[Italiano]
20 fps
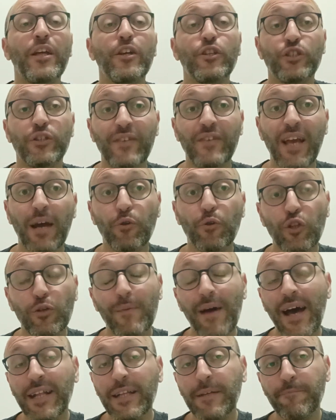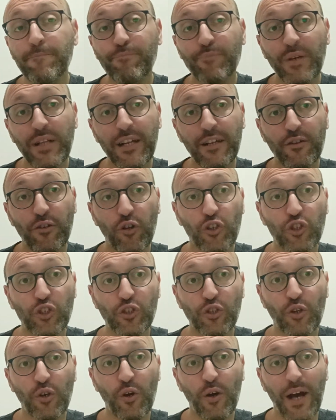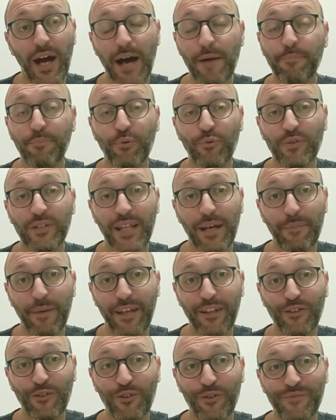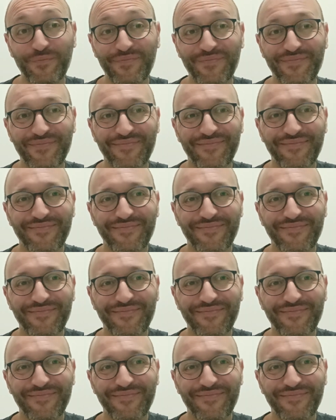Ci vediamo domani per il nostro appuntamento.